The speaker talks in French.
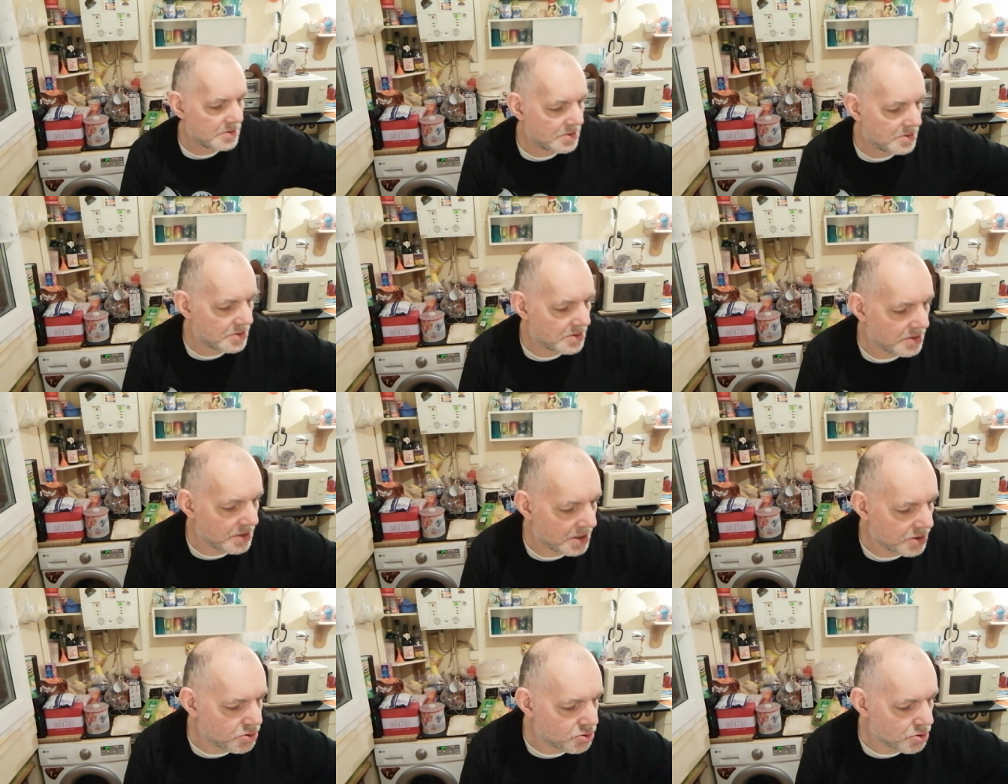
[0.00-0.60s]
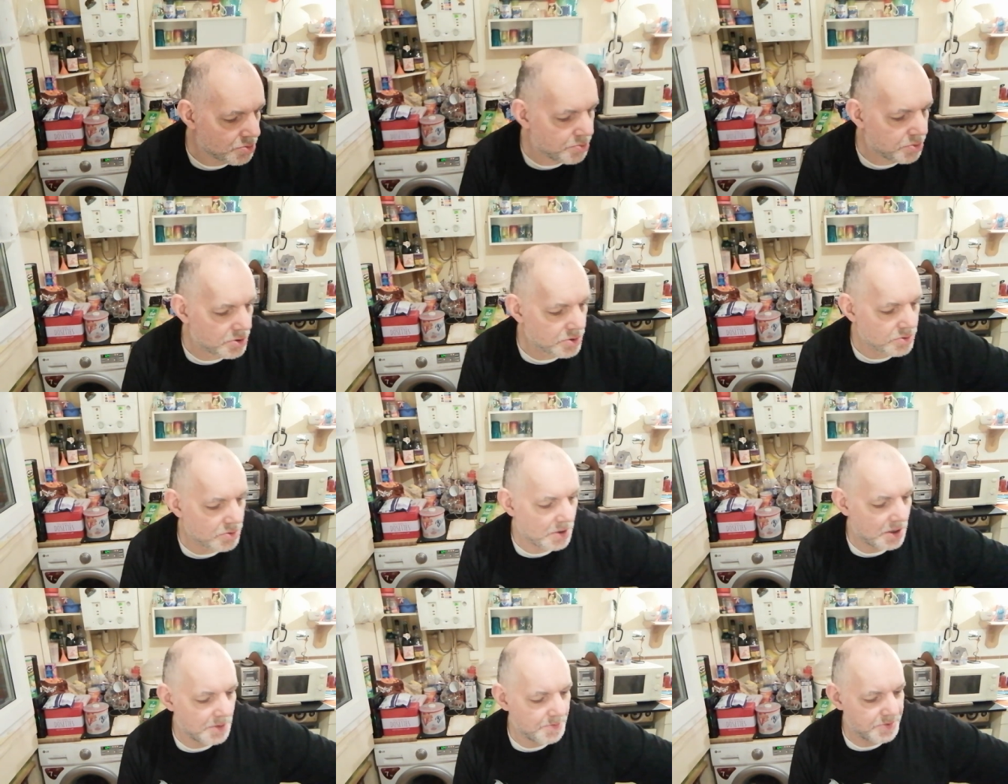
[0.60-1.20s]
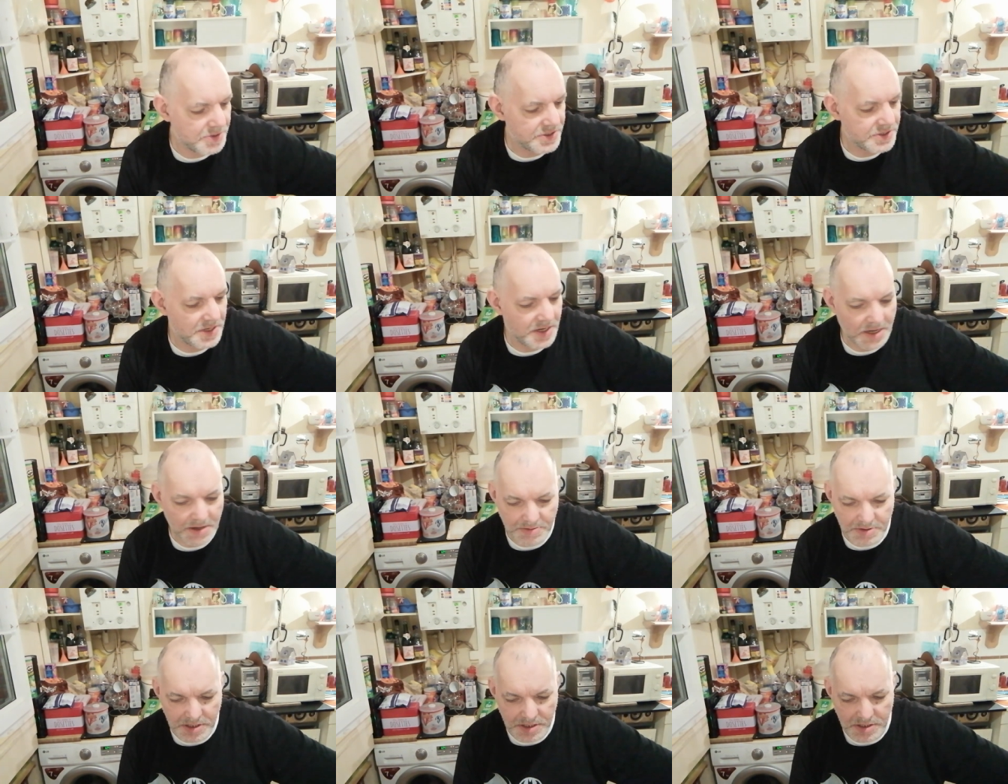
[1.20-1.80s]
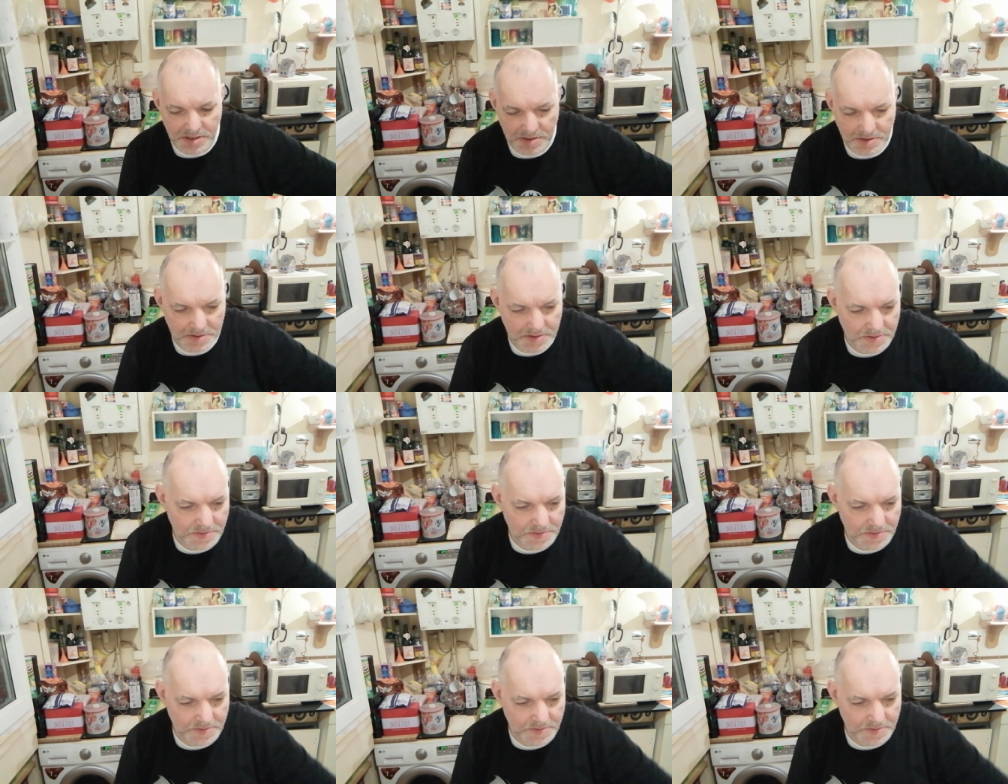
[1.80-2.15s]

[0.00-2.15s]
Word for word: On en a toujours besoin, puis c'est la vie.